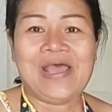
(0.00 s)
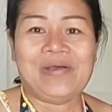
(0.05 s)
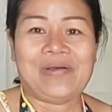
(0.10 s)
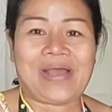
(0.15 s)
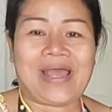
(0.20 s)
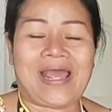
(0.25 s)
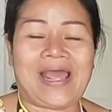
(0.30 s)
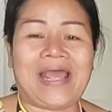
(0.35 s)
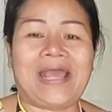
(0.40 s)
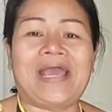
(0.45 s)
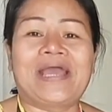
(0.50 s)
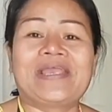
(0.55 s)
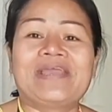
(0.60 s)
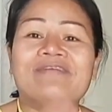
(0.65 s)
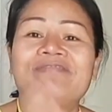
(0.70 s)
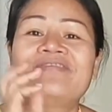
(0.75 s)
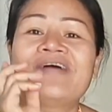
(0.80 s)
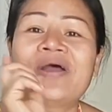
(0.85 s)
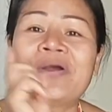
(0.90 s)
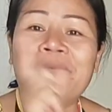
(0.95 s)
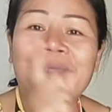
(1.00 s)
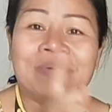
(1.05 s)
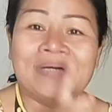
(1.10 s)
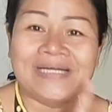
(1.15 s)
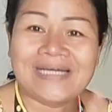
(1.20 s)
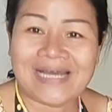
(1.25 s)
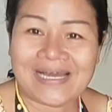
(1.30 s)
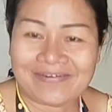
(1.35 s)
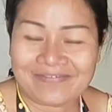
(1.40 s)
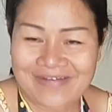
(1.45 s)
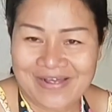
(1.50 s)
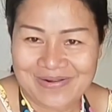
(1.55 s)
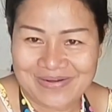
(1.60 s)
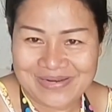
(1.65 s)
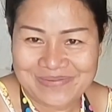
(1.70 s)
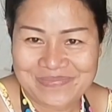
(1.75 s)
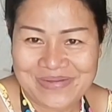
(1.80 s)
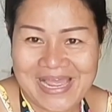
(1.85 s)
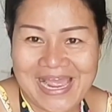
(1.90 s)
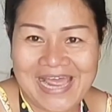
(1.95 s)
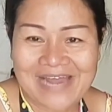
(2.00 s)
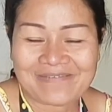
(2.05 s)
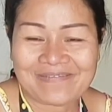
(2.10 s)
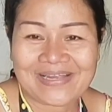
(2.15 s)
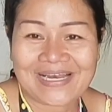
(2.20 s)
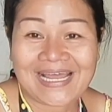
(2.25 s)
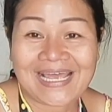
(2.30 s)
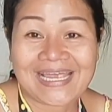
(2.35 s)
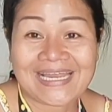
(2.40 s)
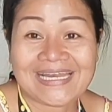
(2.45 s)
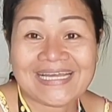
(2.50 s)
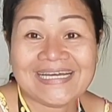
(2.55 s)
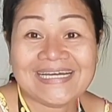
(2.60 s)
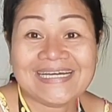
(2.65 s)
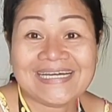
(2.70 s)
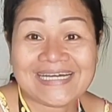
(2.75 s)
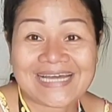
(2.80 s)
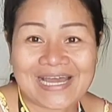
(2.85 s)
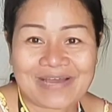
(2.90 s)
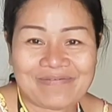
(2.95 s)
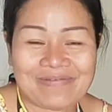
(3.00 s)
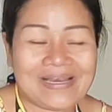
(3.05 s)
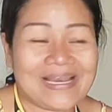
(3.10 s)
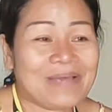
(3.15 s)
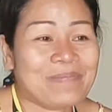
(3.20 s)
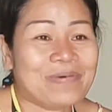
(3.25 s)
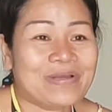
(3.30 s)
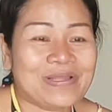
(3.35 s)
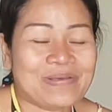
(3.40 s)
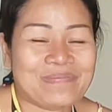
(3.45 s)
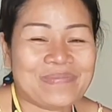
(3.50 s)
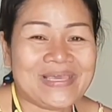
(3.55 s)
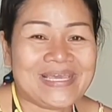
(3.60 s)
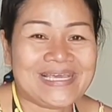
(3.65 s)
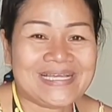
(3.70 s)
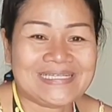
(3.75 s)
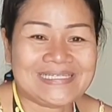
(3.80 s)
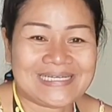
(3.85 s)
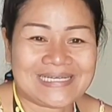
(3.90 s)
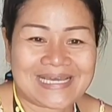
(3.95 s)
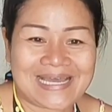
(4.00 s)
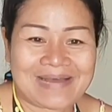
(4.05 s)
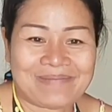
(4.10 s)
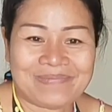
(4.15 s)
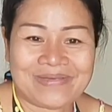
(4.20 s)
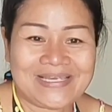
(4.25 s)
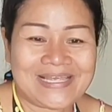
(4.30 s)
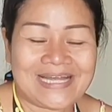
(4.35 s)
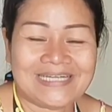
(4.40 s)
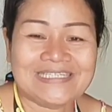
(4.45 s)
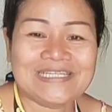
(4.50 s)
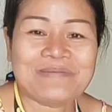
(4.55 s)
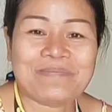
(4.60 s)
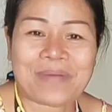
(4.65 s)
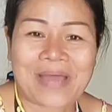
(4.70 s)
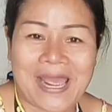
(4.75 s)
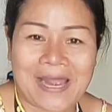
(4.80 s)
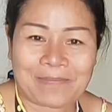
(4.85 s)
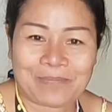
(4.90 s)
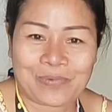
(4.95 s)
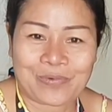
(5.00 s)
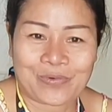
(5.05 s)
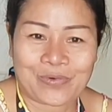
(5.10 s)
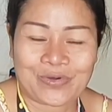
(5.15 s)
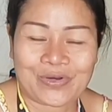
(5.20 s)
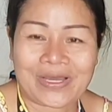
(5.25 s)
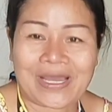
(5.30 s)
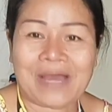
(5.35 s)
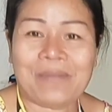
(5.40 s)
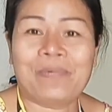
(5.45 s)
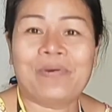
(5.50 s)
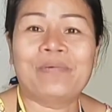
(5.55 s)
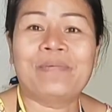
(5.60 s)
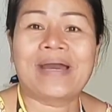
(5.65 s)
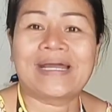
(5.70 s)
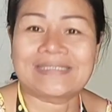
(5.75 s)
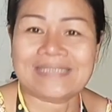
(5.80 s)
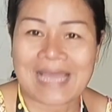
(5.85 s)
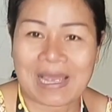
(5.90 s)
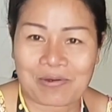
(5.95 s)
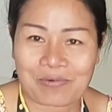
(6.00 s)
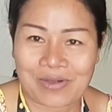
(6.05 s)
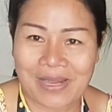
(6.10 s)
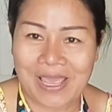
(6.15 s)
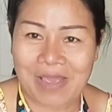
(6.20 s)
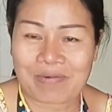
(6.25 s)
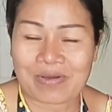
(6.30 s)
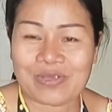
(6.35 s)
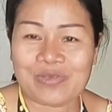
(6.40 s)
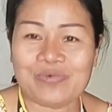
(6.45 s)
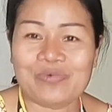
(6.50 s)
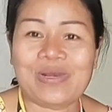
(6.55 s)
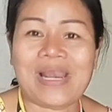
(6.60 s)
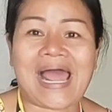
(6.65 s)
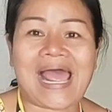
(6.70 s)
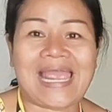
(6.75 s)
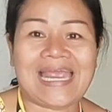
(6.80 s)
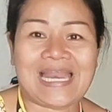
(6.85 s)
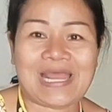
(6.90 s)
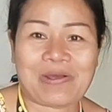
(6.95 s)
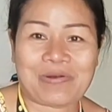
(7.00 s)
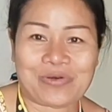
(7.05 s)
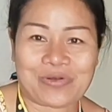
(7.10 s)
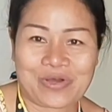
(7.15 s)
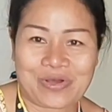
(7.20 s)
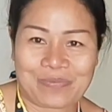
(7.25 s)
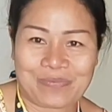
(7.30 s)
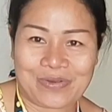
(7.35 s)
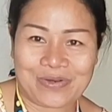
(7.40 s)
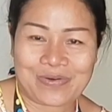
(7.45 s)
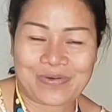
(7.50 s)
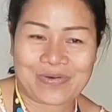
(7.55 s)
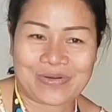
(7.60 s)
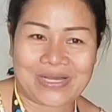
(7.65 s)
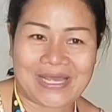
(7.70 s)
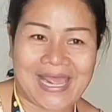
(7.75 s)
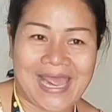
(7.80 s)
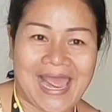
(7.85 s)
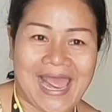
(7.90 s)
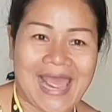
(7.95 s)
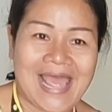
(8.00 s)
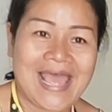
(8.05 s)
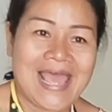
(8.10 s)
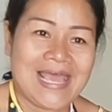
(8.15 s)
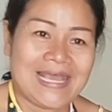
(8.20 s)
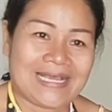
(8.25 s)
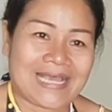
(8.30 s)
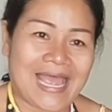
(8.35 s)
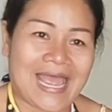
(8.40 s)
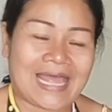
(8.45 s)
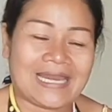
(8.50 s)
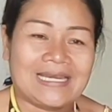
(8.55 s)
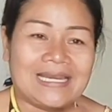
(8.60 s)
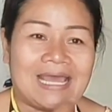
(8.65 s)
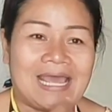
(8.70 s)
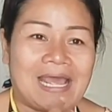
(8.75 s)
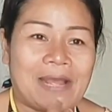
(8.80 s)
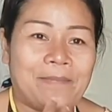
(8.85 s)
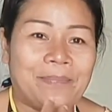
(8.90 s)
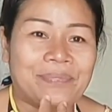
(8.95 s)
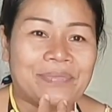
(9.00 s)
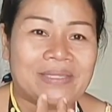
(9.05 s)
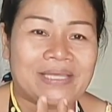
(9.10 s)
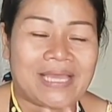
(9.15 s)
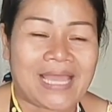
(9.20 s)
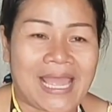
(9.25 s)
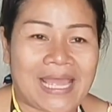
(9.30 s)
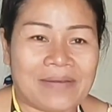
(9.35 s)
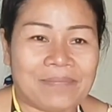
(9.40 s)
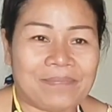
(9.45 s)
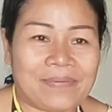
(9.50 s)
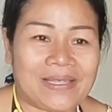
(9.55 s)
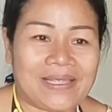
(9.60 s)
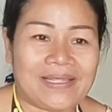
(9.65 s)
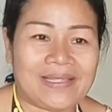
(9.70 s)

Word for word: อ่าค่อย่าฝ่าเบื่อฝ่าลำคาญวิไลเด้อค่ะวิไลบ่ได้มีกิจกรรมอีกอย่างที่ผ่านผลนนะคะเพราะว่าเฒ่าแล้วอายุหลายแล้วเนาะค่ะพี่น้องค่ะ การอ่าการไป